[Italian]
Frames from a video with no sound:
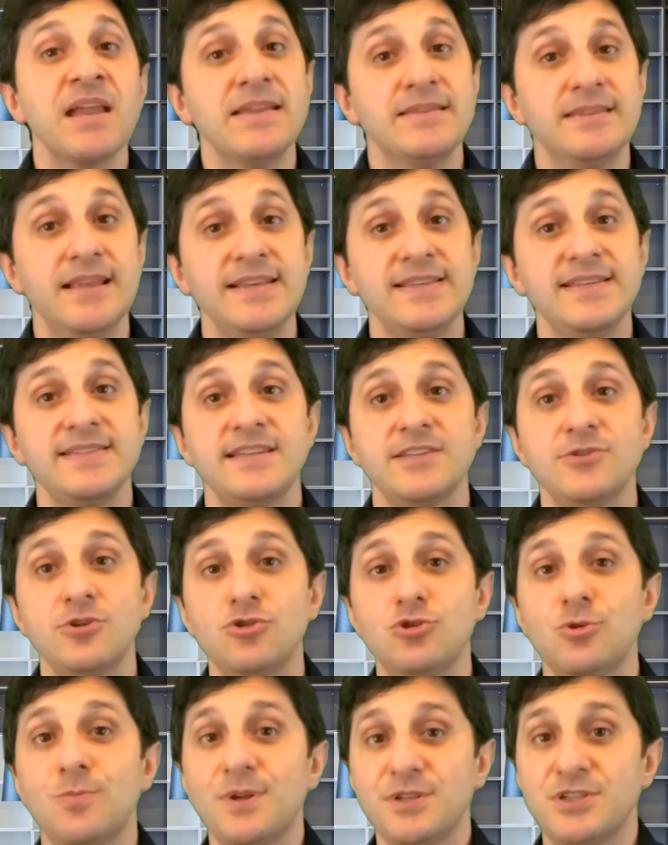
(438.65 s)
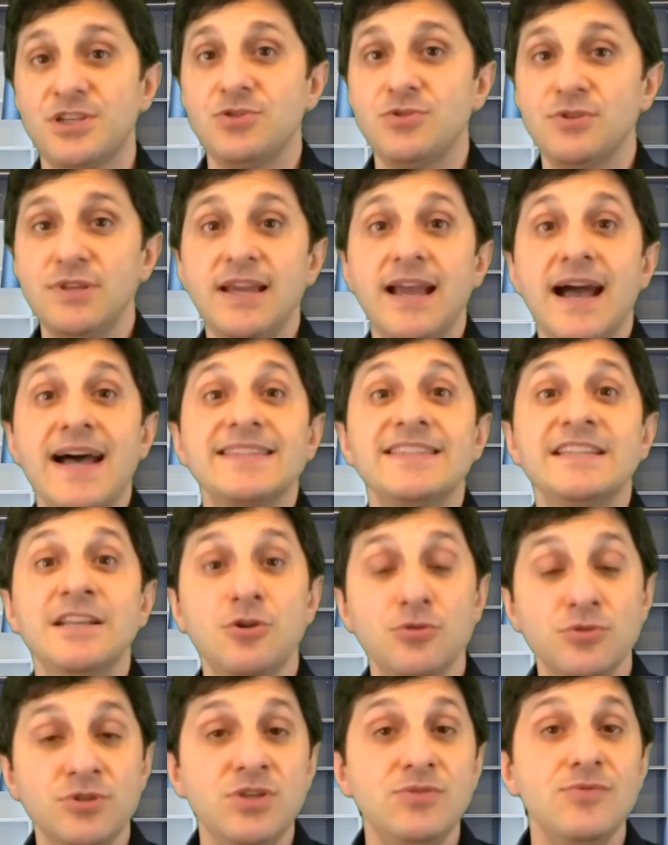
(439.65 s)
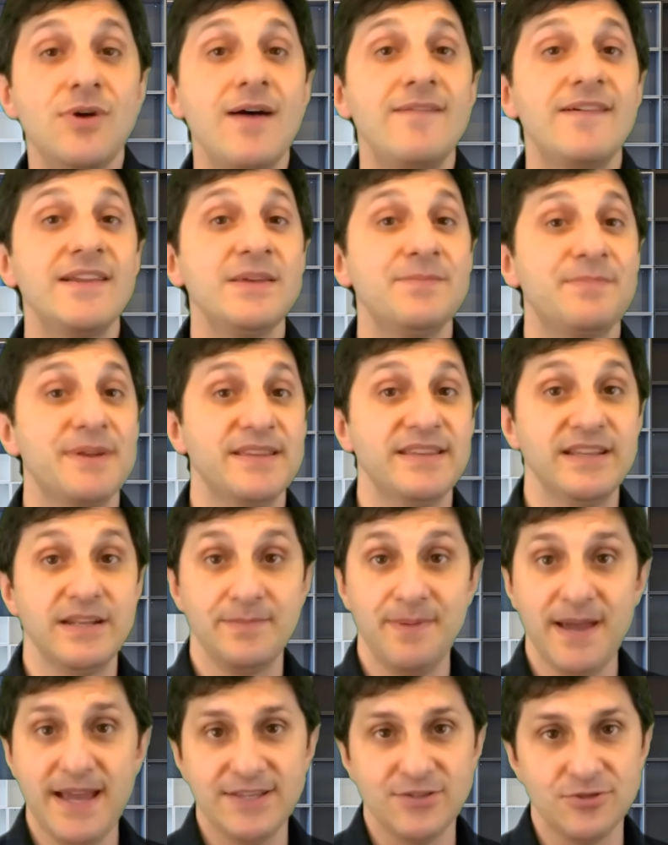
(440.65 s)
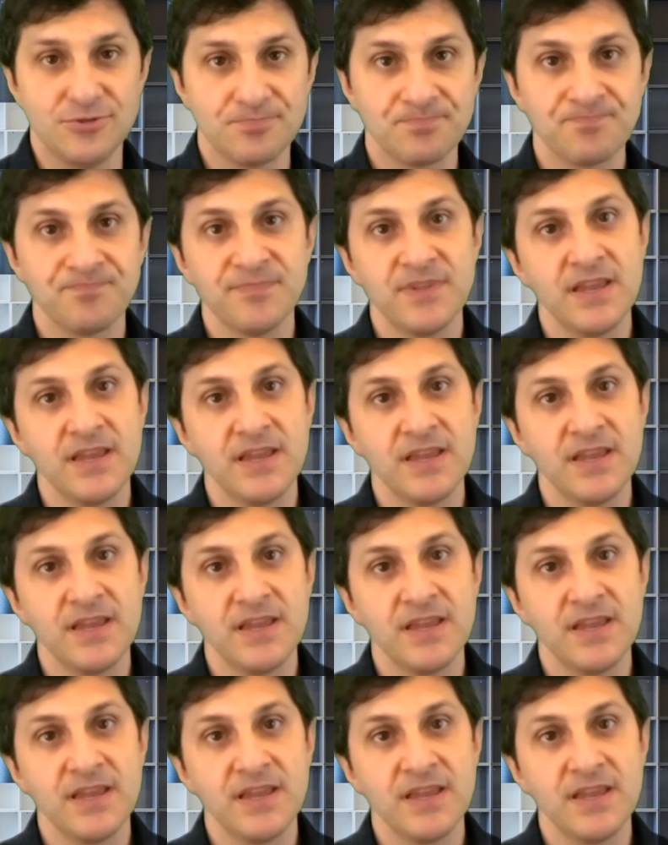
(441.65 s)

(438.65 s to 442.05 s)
nel 68% dei casi continuava di prendere peso.